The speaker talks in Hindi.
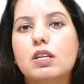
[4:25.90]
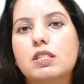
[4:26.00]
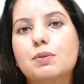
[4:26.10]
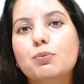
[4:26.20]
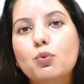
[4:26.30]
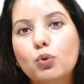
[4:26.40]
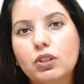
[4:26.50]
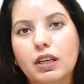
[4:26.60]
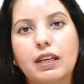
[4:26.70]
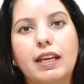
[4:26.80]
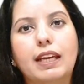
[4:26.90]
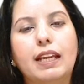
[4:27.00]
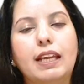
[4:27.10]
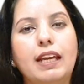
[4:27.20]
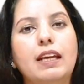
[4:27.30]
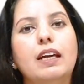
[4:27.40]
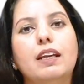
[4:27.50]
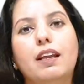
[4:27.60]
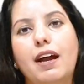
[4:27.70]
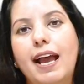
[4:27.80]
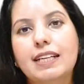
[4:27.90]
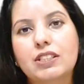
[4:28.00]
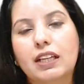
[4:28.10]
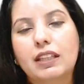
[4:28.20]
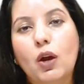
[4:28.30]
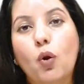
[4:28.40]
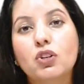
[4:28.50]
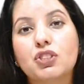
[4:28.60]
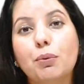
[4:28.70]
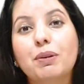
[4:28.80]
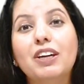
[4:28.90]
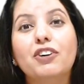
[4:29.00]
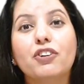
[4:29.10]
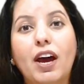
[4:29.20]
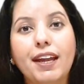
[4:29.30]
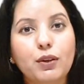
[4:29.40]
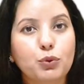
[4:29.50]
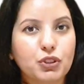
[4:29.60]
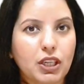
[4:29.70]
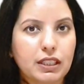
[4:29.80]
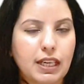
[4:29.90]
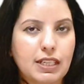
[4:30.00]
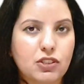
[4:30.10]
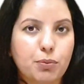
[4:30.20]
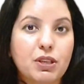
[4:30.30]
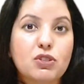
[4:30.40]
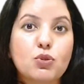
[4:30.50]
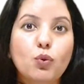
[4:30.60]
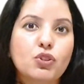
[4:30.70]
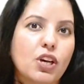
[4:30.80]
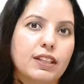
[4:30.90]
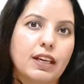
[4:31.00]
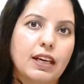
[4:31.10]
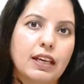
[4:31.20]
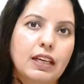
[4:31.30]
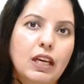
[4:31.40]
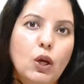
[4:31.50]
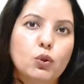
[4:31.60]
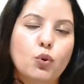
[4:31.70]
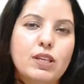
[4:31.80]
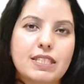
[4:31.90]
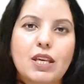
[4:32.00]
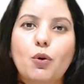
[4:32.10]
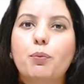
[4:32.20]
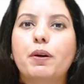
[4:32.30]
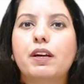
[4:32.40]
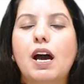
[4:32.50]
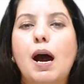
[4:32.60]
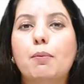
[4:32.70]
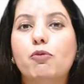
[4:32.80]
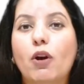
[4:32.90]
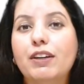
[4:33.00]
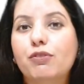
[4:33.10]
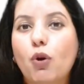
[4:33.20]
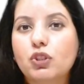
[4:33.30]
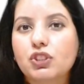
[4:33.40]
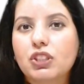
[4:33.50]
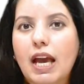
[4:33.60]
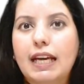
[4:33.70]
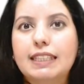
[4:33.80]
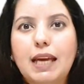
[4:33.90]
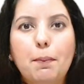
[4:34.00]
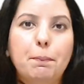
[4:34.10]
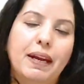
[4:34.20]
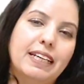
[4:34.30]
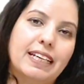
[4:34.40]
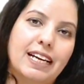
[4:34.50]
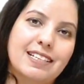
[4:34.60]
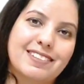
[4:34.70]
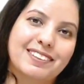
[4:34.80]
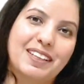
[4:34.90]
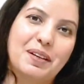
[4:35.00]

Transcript: स्मूथ करने के लिए लगाया जाता है और जब ये ड्राई हो जाता है जब ये सूख जाता है तो इसके ऊपर आप व्हाइट वॉश या पेंट करा सकते